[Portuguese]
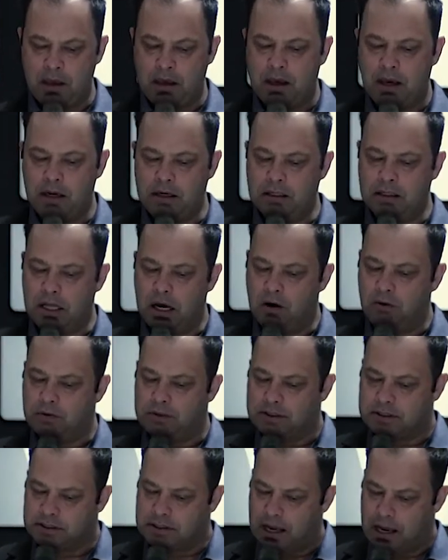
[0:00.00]
Ele não
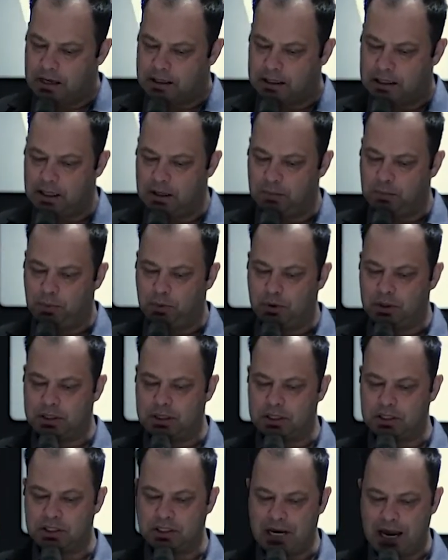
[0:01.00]
está aqui,
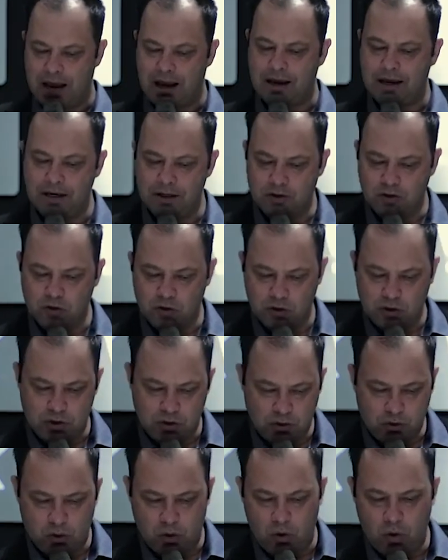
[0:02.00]
porque já
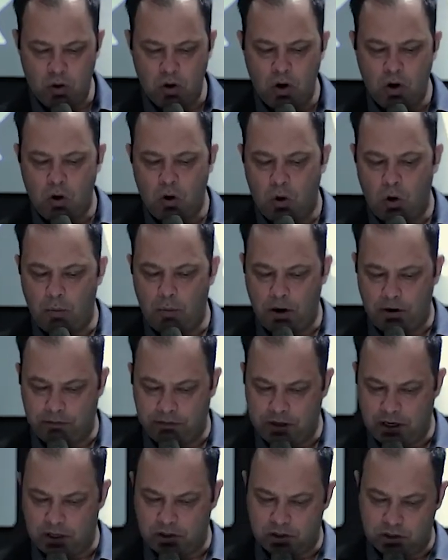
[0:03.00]
ressuscitou, como
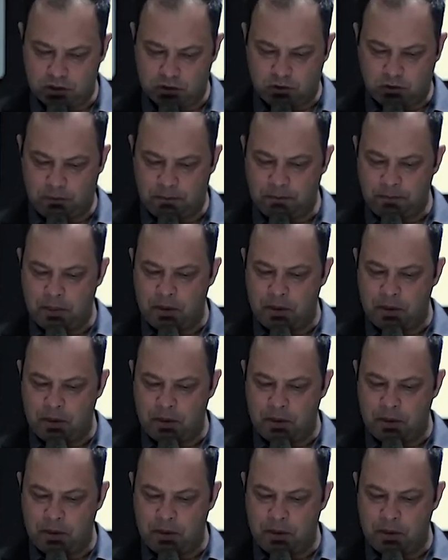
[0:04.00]
havia dito.